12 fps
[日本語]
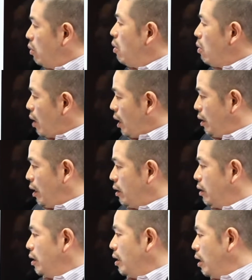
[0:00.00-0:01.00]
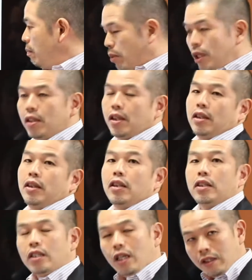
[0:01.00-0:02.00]
廊下に立たせたりビンタした
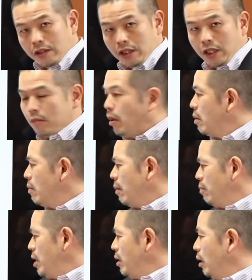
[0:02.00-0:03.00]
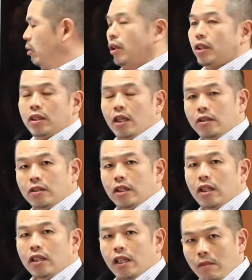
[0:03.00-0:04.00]
り叱りつけたりまあ今ビンタとか叱りつけ
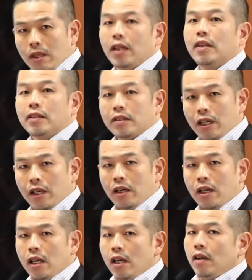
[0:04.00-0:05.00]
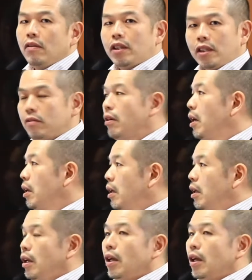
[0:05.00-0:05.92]
たらダメなんですが私は、